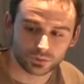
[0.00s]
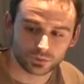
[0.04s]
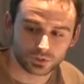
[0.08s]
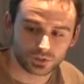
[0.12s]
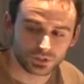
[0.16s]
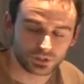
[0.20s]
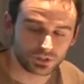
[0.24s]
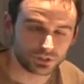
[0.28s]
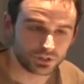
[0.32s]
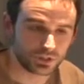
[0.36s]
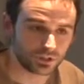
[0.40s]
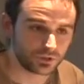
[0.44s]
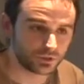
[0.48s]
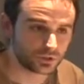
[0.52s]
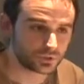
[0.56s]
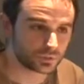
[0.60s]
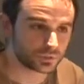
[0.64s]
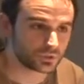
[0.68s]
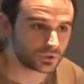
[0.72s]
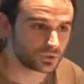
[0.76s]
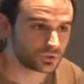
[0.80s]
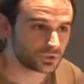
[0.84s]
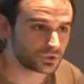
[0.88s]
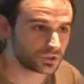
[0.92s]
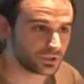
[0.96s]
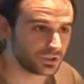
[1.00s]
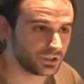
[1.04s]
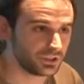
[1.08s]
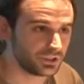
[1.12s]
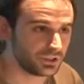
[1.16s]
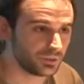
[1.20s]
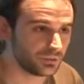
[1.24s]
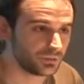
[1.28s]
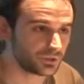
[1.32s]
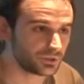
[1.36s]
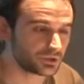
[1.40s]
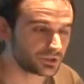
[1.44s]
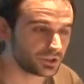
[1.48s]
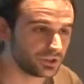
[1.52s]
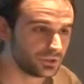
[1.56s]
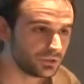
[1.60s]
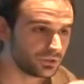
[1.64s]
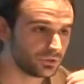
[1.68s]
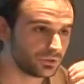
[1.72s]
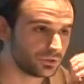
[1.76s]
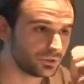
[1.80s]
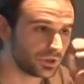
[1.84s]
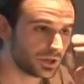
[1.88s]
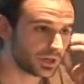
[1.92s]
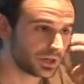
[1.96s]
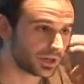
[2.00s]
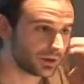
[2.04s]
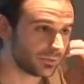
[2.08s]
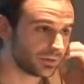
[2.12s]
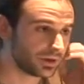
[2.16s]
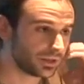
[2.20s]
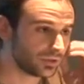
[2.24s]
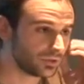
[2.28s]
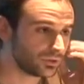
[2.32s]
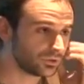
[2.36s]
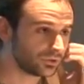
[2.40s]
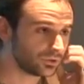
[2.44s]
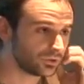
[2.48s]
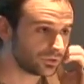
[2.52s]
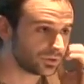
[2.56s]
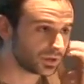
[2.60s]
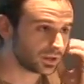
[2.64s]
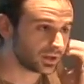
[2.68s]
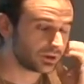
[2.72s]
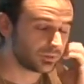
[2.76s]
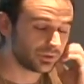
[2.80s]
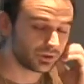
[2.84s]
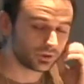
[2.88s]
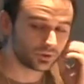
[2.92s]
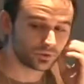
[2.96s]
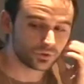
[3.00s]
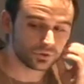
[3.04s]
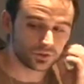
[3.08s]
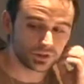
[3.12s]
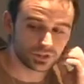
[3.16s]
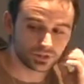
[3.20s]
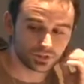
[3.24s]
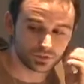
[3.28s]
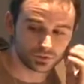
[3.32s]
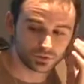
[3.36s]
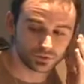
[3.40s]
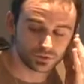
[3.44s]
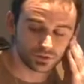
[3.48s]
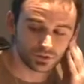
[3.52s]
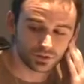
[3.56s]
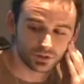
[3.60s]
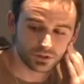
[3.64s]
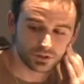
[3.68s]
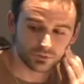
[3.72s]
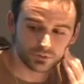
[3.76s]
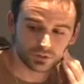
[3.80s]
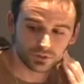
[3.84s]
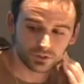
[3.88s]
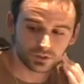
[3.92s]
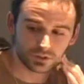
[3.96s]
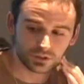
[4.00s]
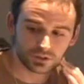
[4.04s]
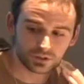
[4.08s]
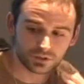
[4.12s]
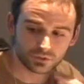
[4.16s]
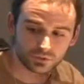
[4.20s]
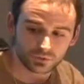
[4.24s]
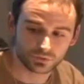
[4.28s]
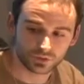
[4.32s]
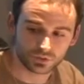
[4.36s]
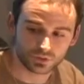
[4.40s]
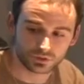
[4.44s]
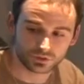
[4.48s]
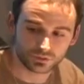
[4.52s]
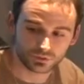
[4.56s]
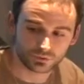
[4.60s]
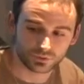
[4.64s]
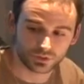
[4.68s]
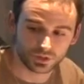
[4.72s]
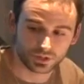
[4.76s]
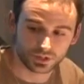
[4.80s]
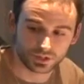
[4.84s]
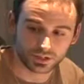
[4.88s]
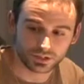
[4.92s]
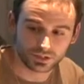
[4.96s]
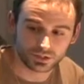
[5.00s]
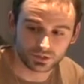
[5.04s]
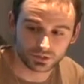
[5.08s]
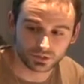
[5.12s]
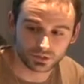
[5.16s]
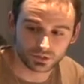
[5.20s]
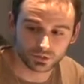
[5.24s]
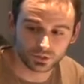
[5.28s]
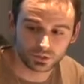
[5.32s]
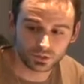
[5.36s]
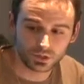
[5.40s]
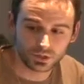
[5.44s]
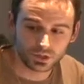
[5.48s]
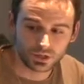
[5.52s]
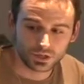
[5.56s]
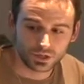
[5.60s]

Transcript: presentados, pues un 70% ha acabado, acabado con éxito, que realmente es, un gran éxito.